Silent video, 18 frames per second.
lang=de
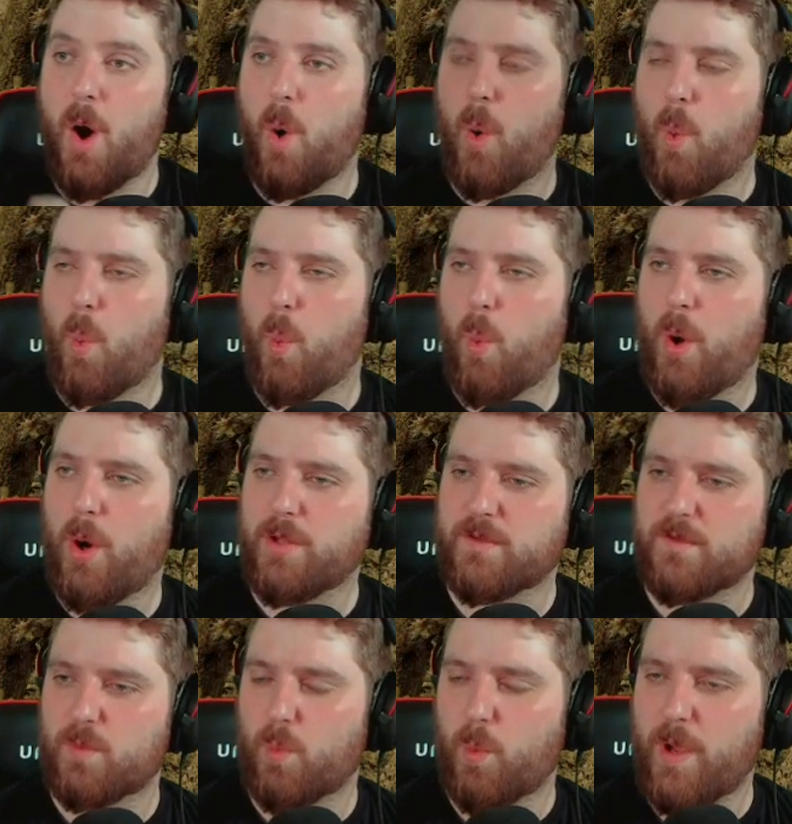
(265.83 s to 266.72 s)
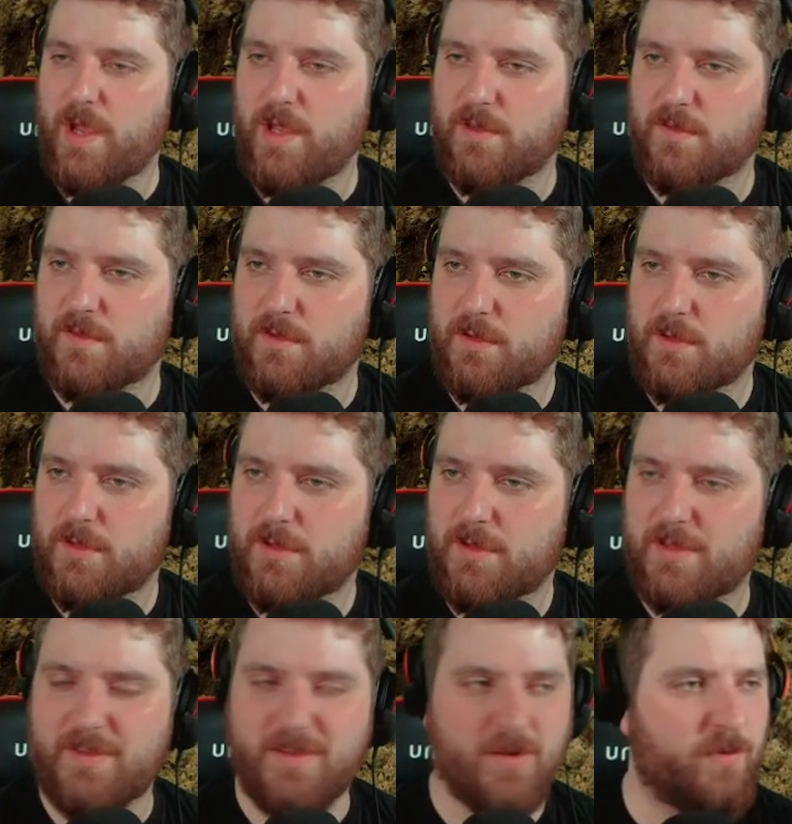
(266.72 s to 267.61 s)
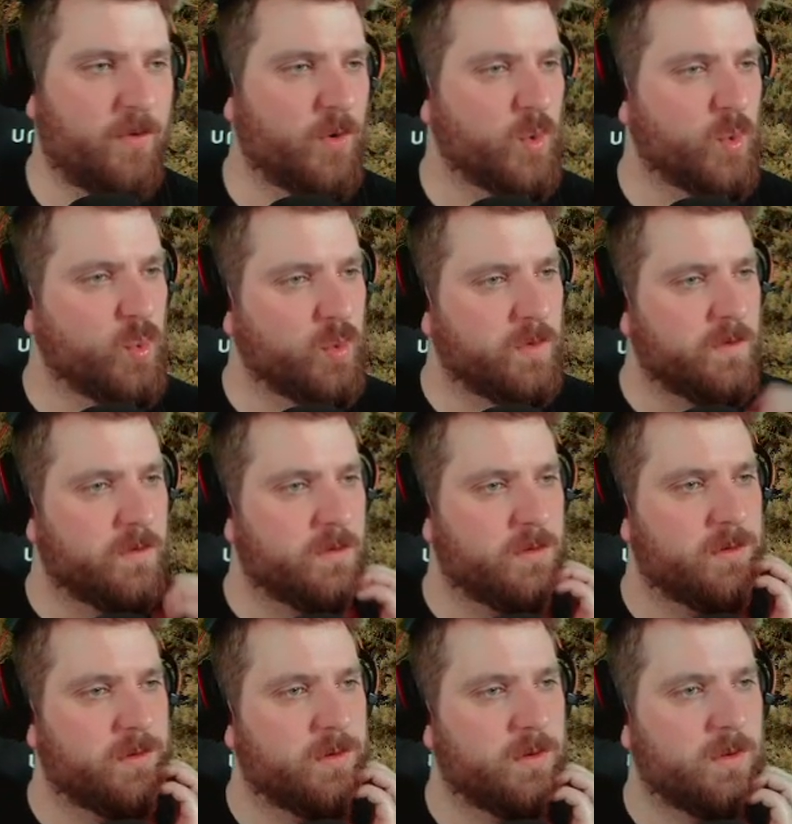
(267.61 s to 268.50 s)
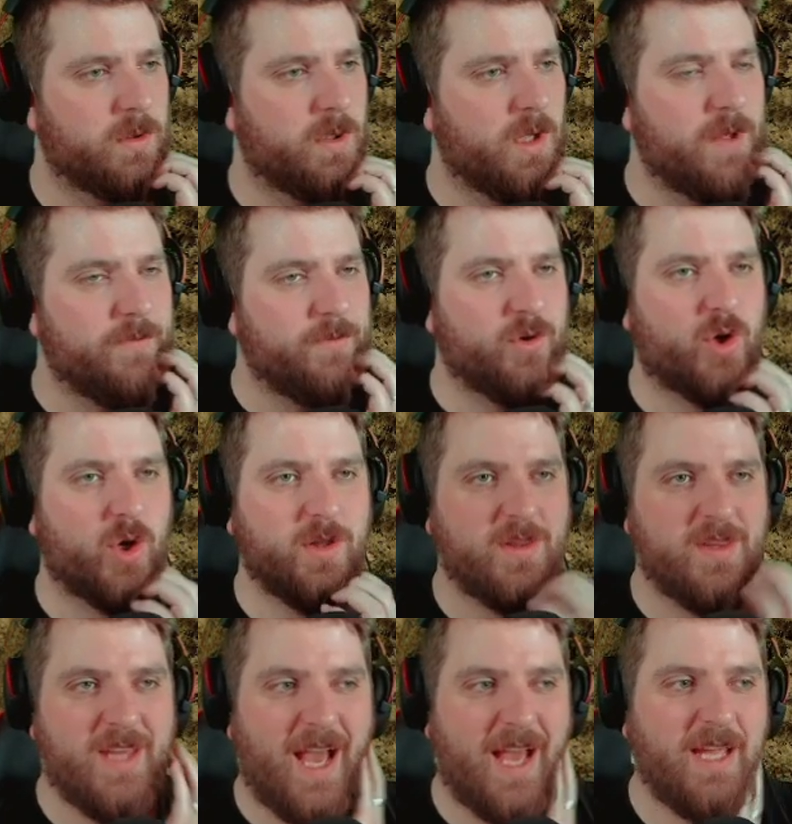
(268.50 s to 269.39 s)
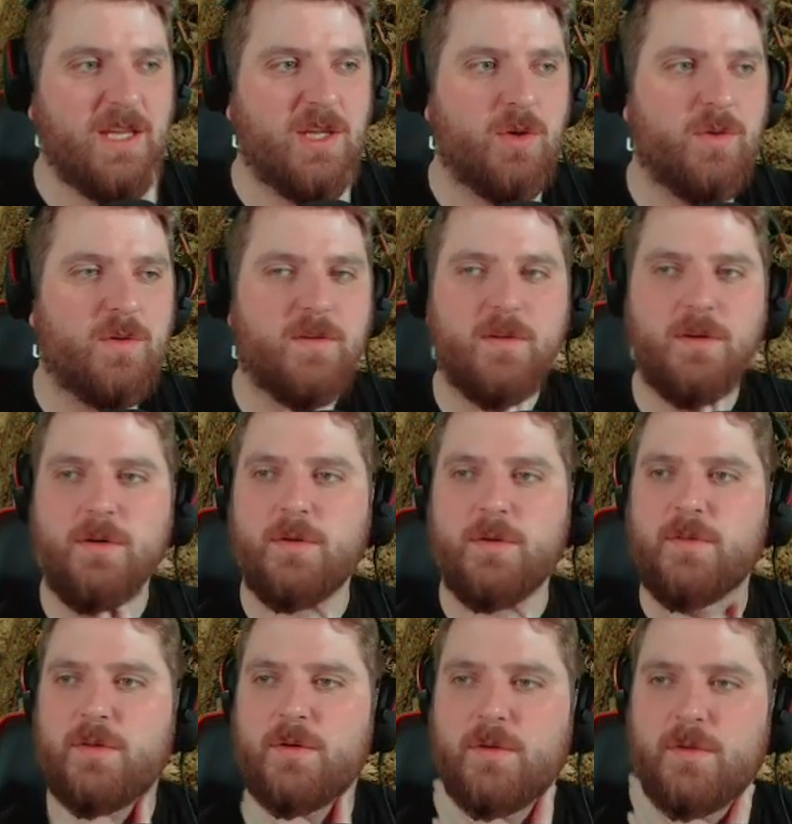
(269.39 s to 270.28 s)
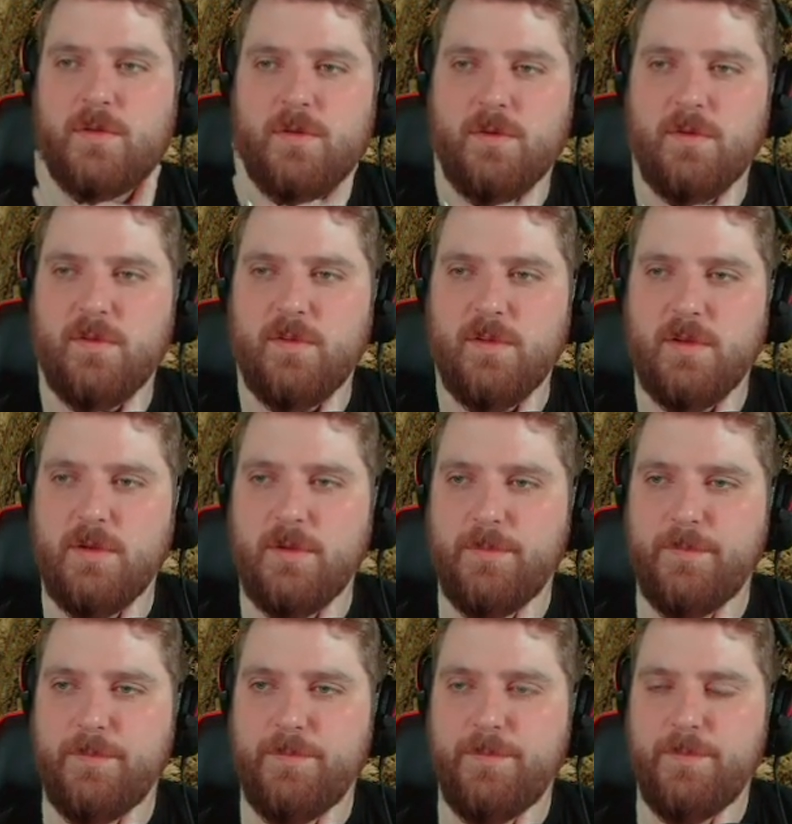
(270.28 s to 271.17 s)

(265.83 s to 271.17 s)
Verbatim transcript: Oh, what? Wait. Das ist ja voll gut. Wir könnten ja eigentlich unser, unser, unser, unser,